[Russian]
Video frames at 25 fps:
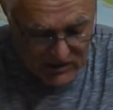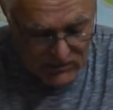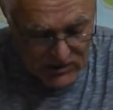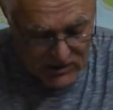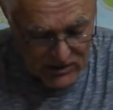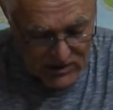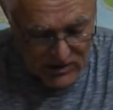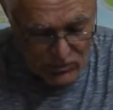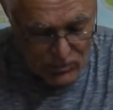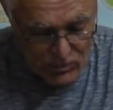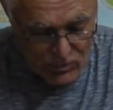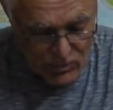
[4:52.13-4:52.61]

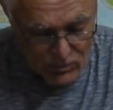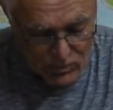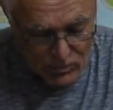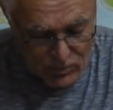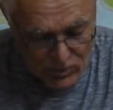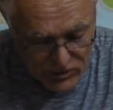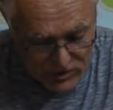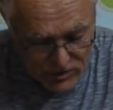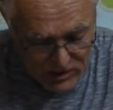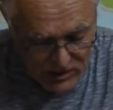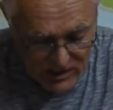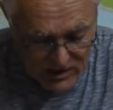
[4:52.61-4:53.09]
такой
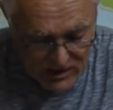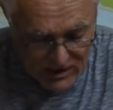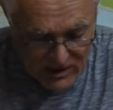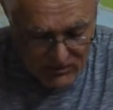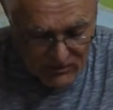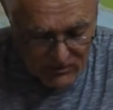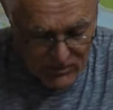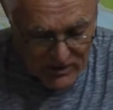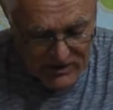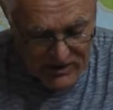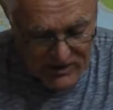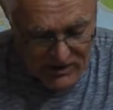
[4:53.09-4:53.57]
путь
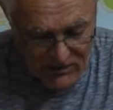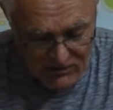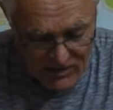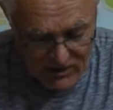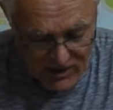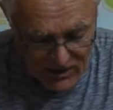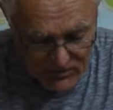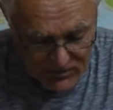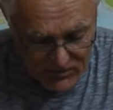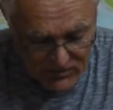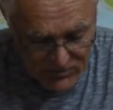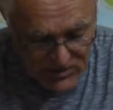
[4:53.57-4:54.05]

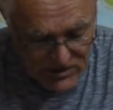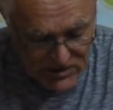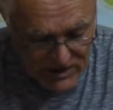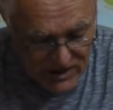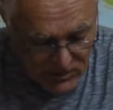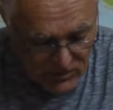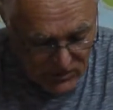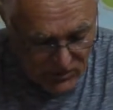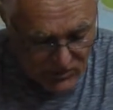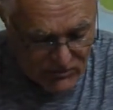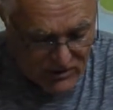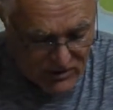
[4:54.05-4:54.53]
подорвал бы
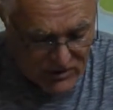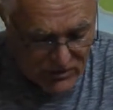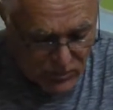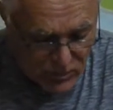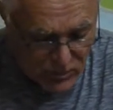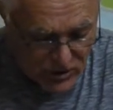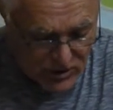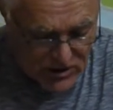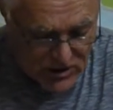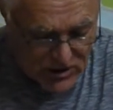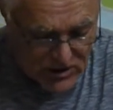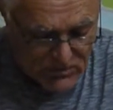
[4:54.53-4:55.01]
всякую
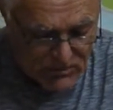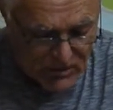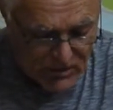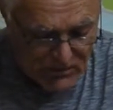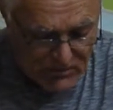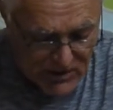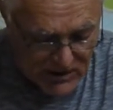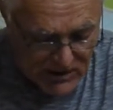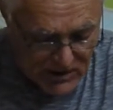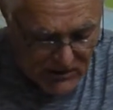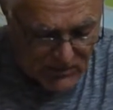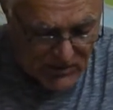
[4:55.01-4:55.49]
возможность
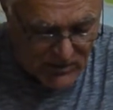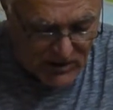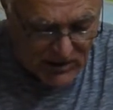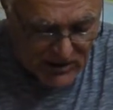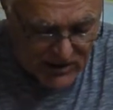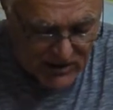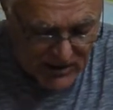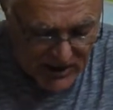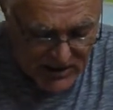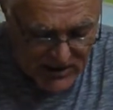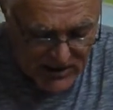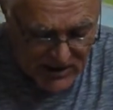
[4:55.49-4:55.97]
победы
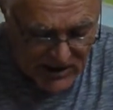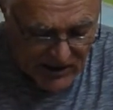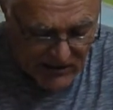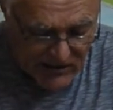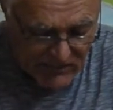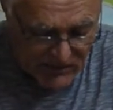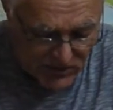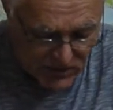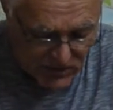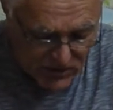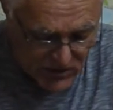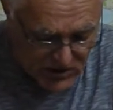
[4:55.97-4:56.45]
пролетарской
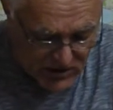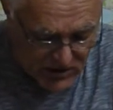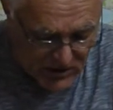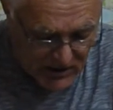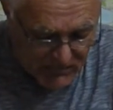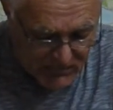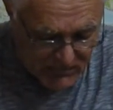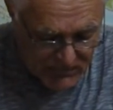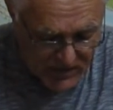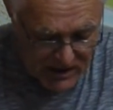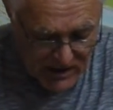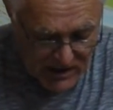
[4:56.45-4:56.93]
революции,
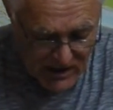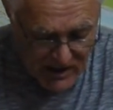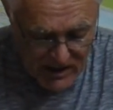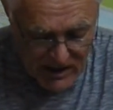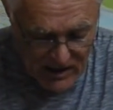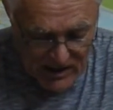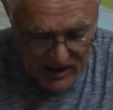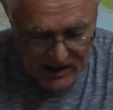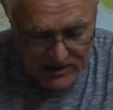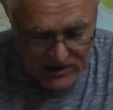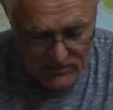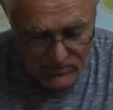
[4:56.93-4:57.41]

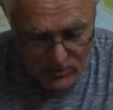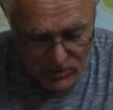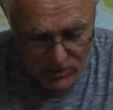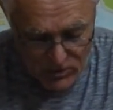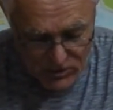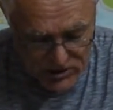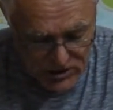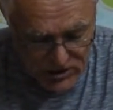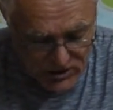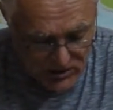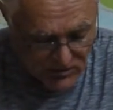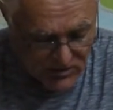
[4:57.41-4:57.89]

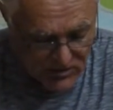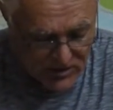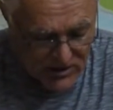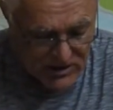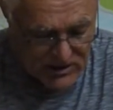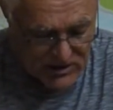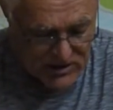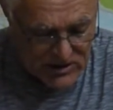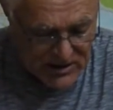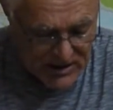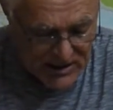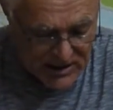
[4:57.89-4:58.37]
отбросил бы
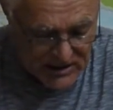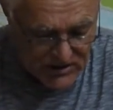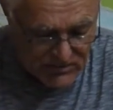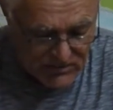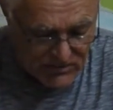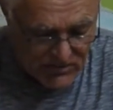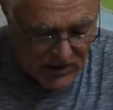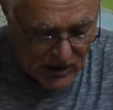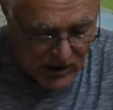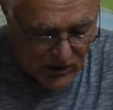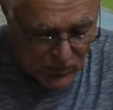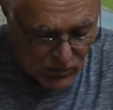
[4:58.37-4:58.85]
крестьянство
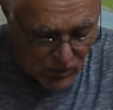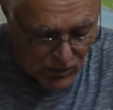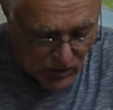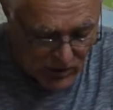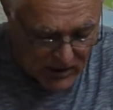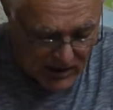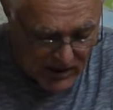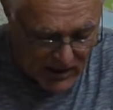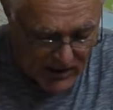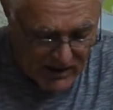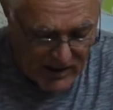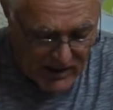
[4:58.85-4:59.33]

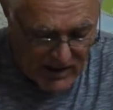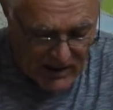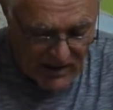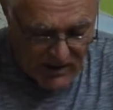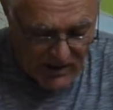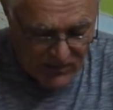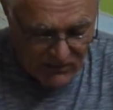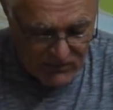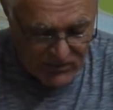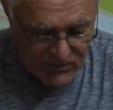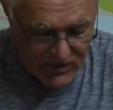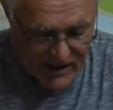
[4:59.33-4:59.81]
надолго –
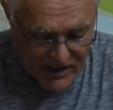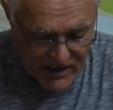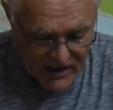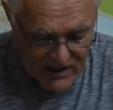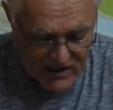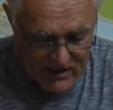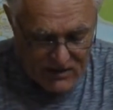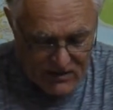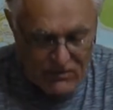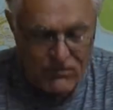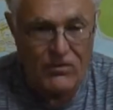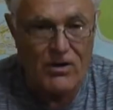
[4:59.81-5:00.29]

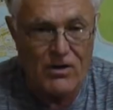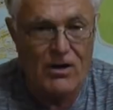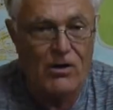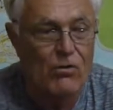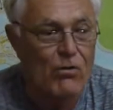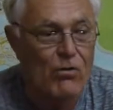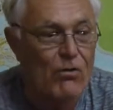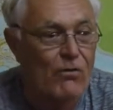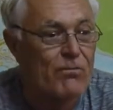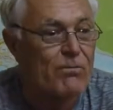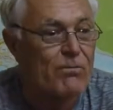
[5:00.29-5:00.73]
лагерь врагов